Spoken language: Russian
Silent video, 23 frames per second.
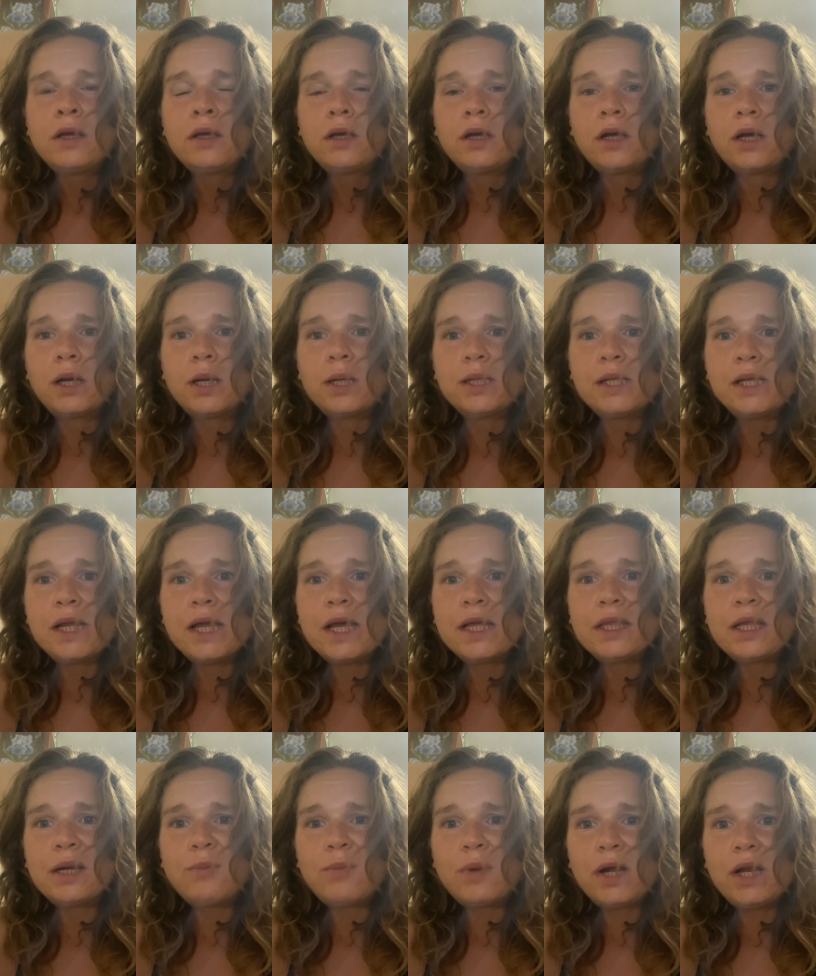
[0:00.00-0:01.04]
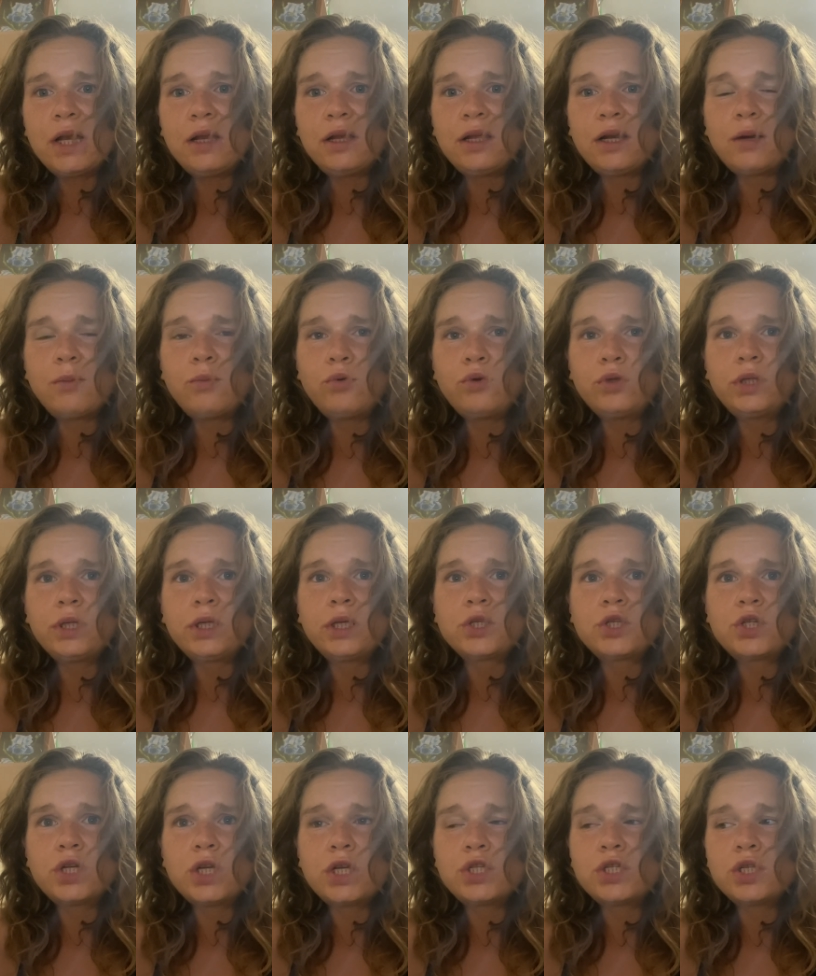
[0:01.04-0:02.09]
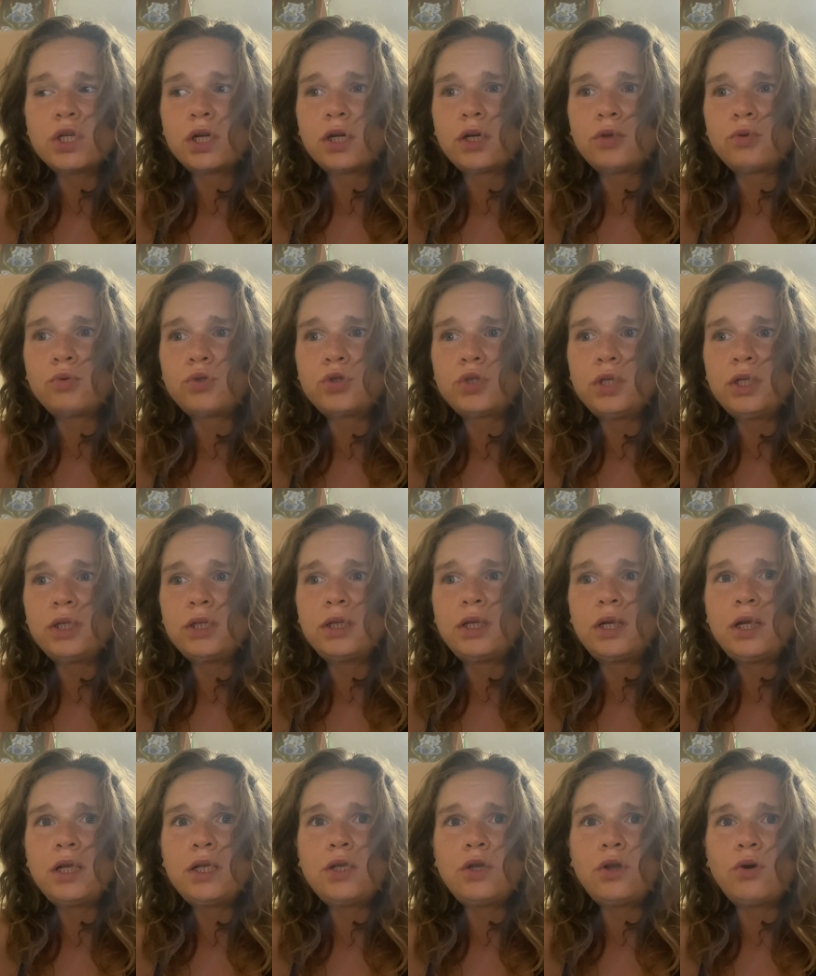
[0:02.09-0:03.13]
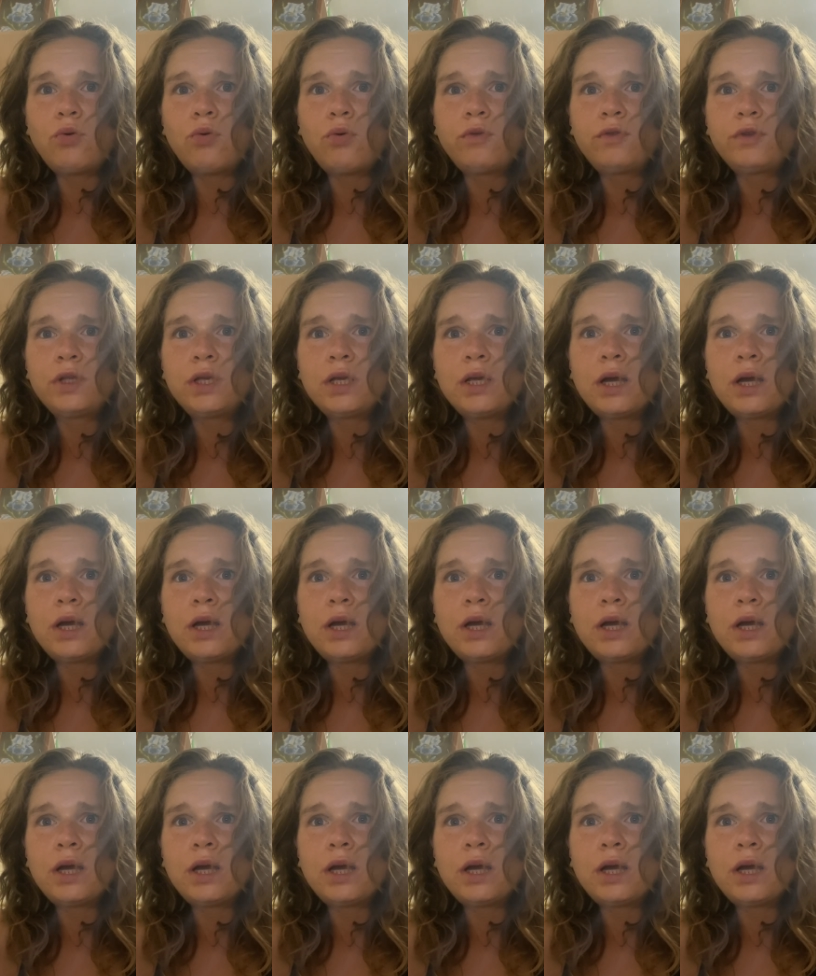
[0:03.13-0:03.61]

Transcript: А, для нормальной работы кишечника нужны тренировки,